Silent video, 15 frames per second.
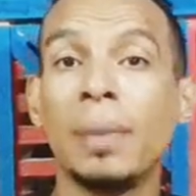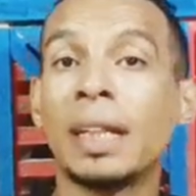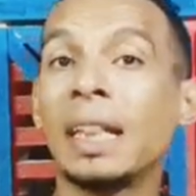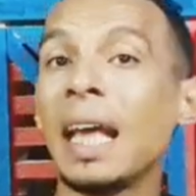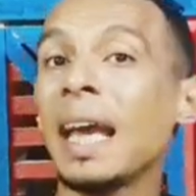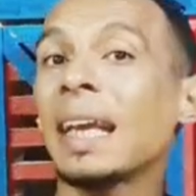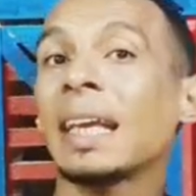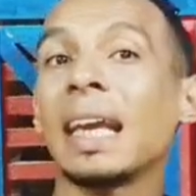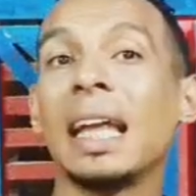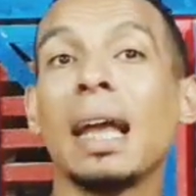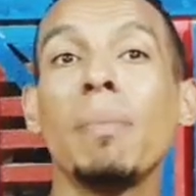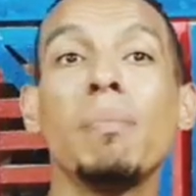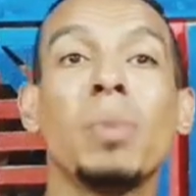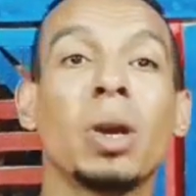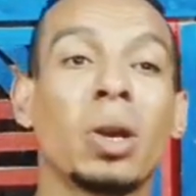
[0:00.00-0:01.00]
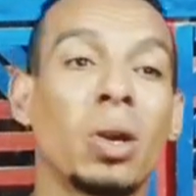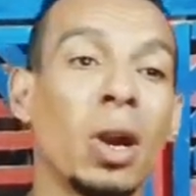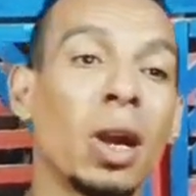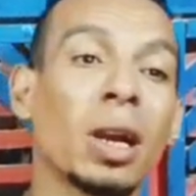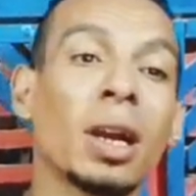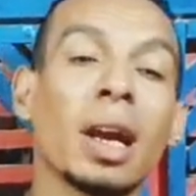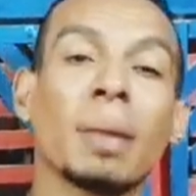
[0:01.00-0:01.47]
بتلاقي الكلام
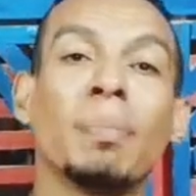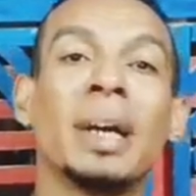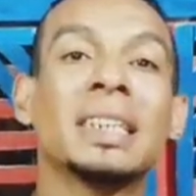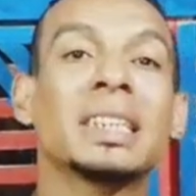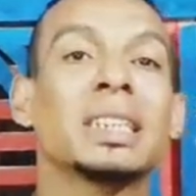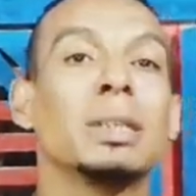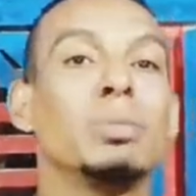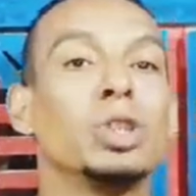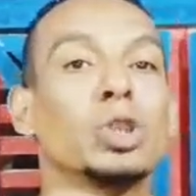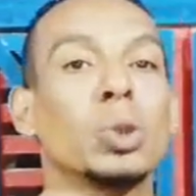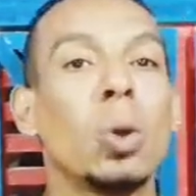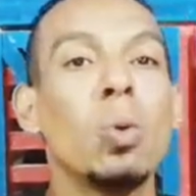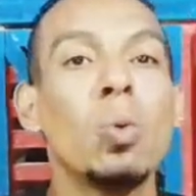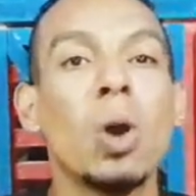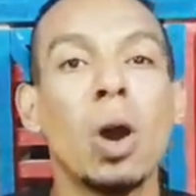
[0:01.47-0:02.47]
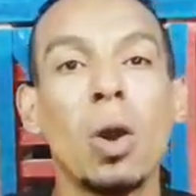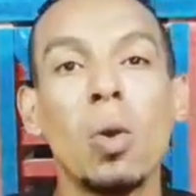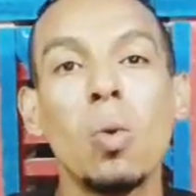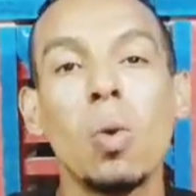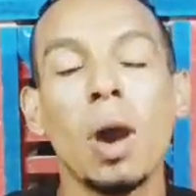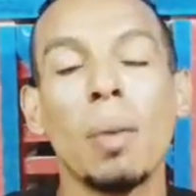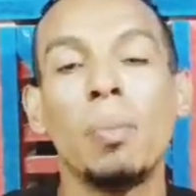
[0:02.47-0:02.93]
متكرر بس مش هو
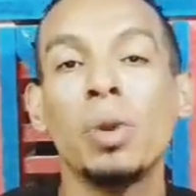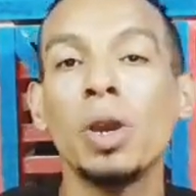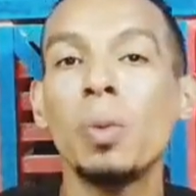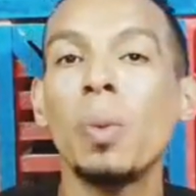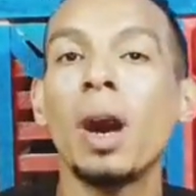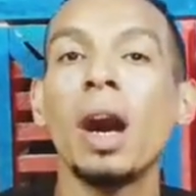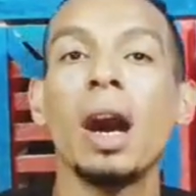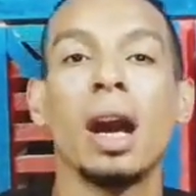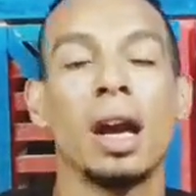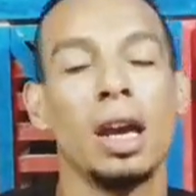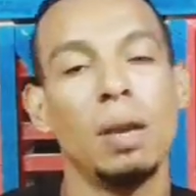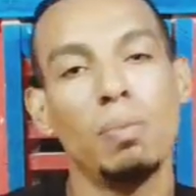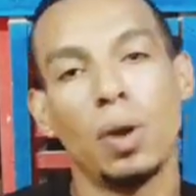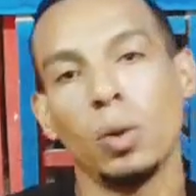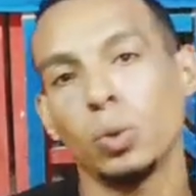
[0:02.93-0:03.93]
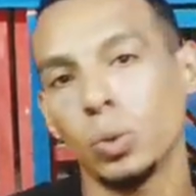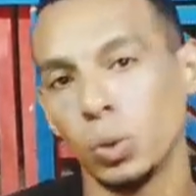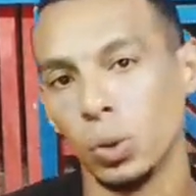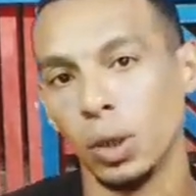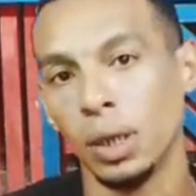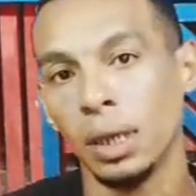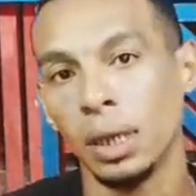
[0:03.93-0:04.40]
هو بيبقى الموضوع